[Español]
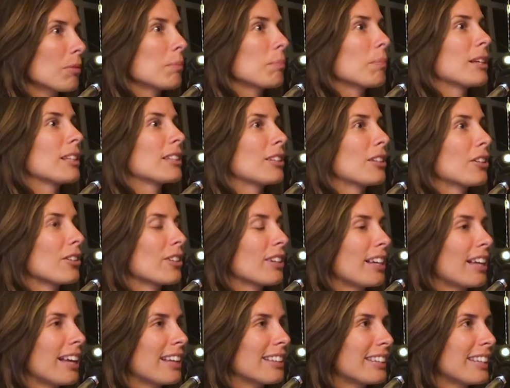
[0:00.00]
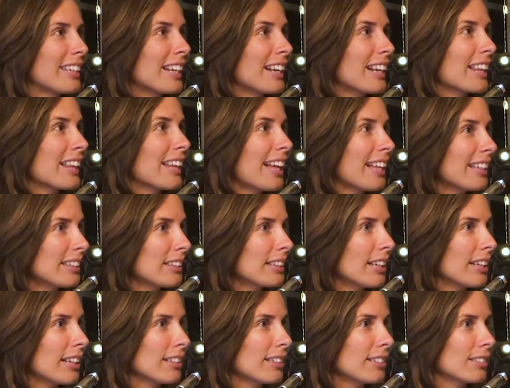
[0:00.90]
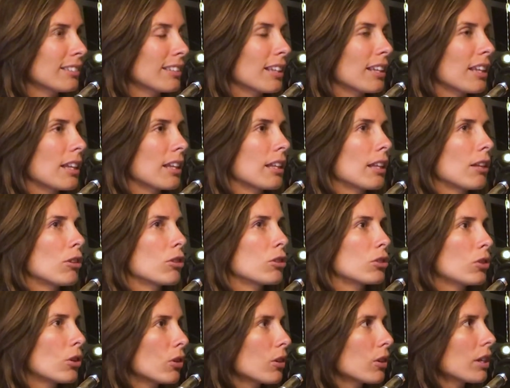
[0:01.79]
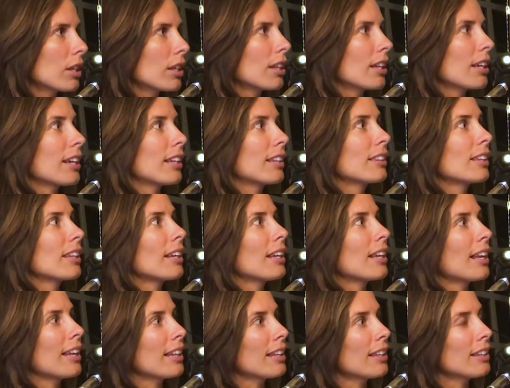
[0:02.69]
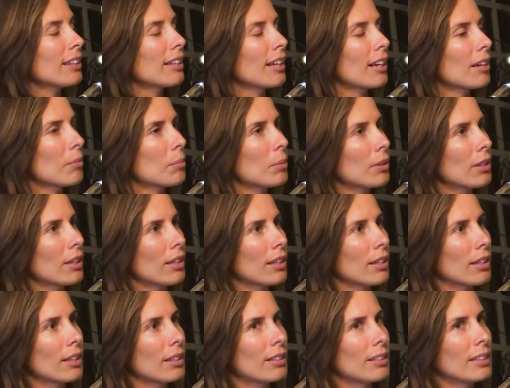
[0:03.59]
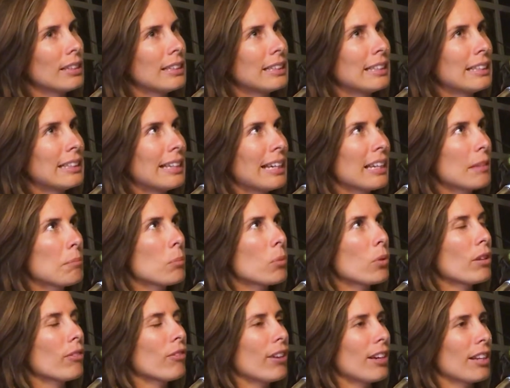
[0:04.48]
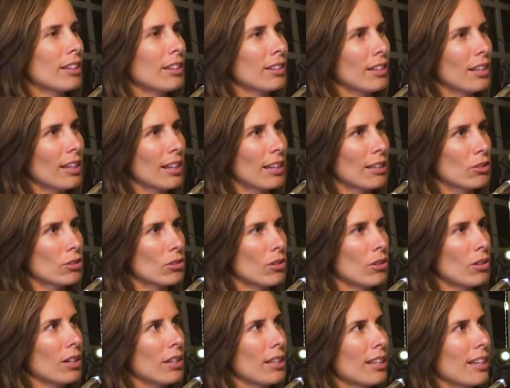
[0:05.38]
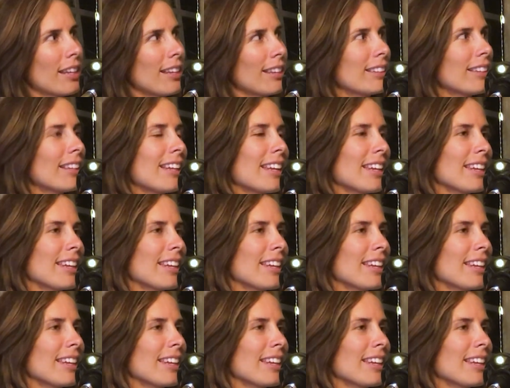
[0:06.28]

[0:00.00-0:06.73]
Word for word: empezaron a, tirar data de, de los yogis, de gente de la India, porque es muy diferente el yoga de gente de la